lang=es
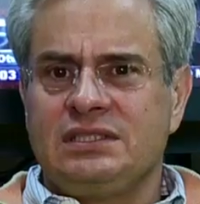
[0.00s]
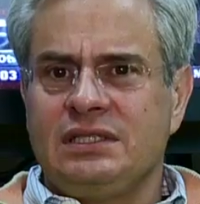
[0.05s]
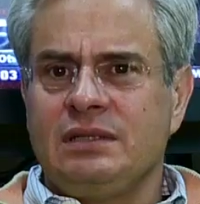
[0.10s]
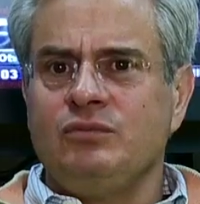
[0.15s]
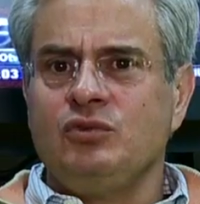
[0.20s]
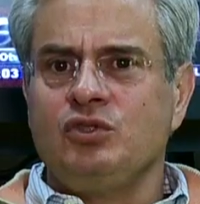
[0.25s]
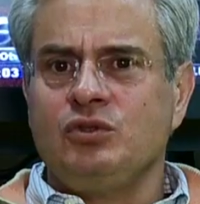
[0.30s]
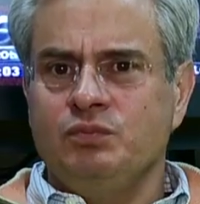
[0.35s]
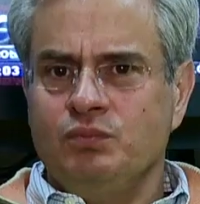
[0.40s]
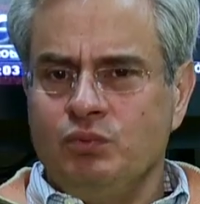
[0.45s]

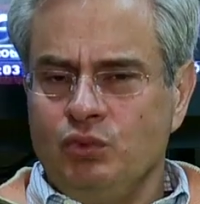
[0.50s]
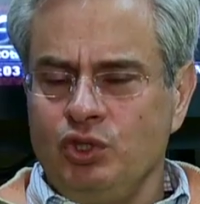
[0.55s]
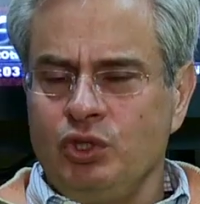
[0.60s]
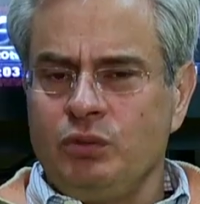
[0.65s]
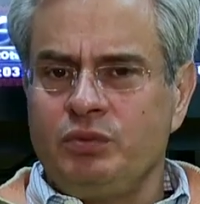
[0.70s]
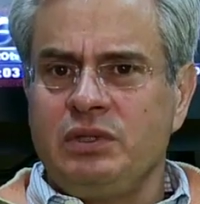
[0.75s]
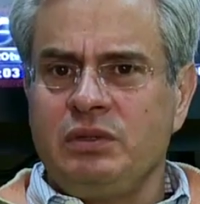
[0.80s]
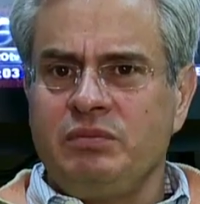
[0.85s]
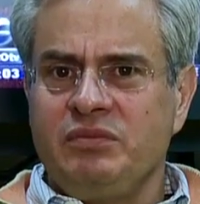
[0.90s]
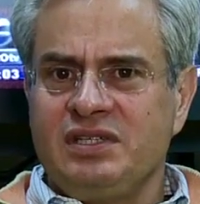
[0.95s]
estamos muy
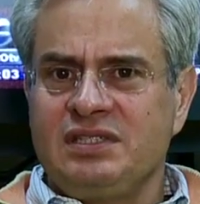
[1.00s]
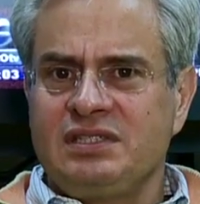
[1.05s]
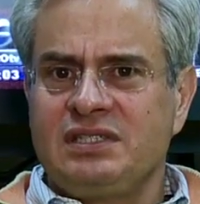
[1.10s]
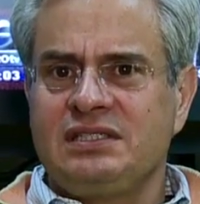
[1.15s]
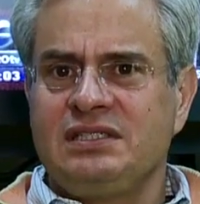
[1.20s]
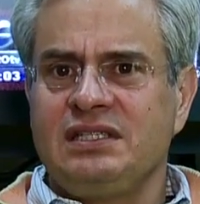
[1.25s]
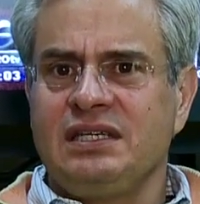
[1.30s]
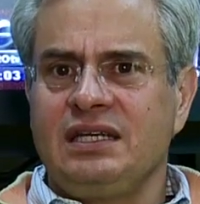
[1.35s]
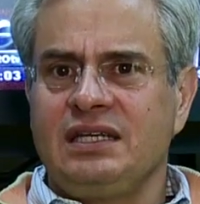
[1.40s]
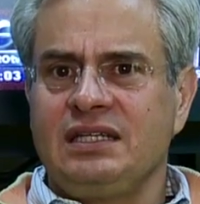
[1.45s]

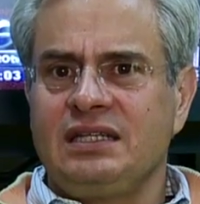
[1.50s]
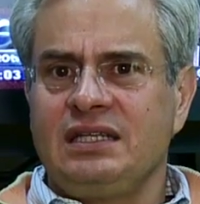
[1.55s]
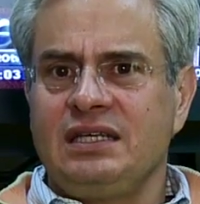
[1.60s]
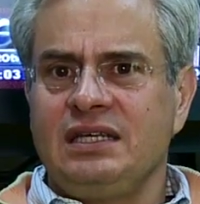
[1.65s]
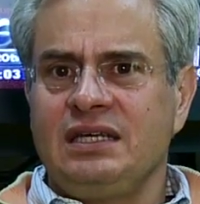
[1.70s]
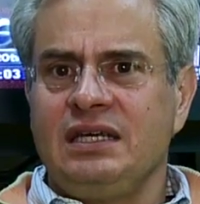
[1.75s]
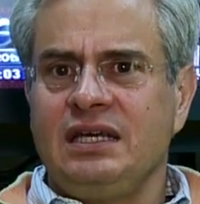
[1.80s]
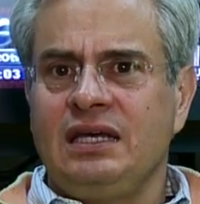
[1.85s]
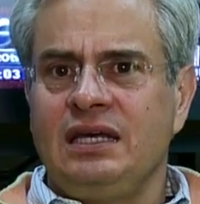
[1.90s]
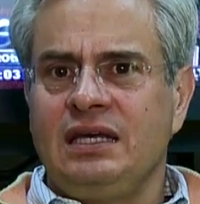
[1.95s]
optimistas en que
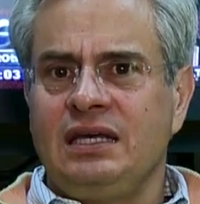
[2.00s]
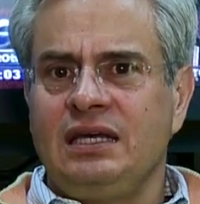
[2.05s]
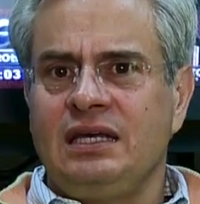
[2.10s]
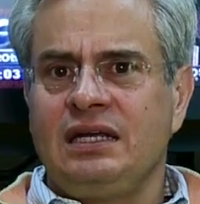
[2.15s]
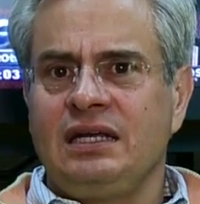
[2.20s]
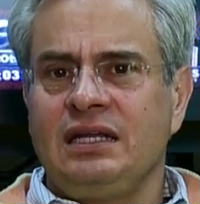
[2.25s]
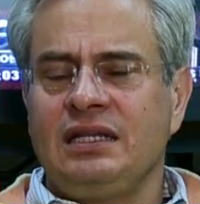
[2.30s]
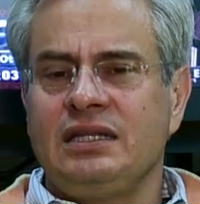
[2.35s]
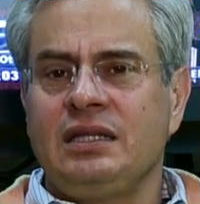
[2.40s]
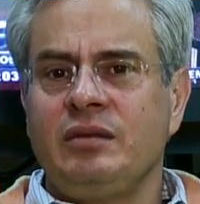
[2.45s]

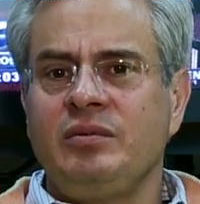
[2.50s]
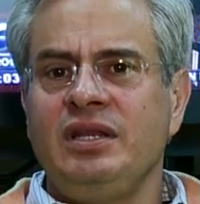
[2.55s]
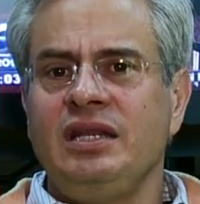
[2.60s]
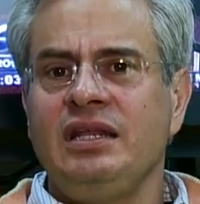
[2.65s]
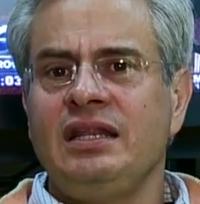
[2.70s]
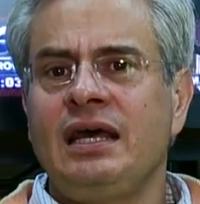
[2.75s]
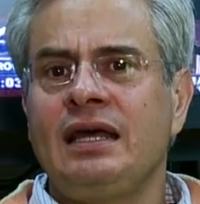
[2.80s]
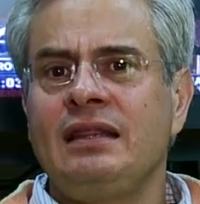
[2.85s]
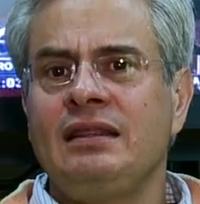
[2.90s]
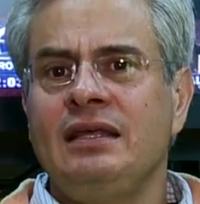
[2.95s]
tenga
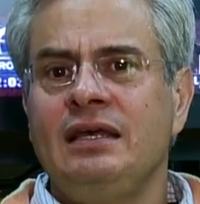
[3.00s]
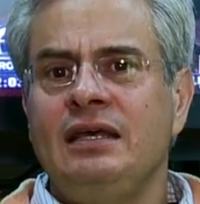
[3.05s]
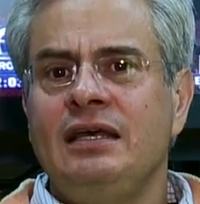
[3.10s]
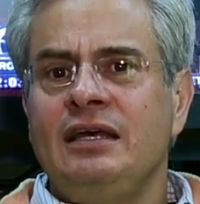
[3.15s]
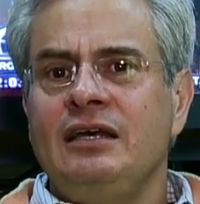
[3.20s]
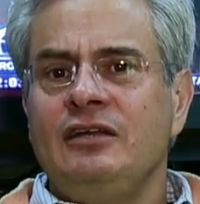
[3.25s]
rentabilidad.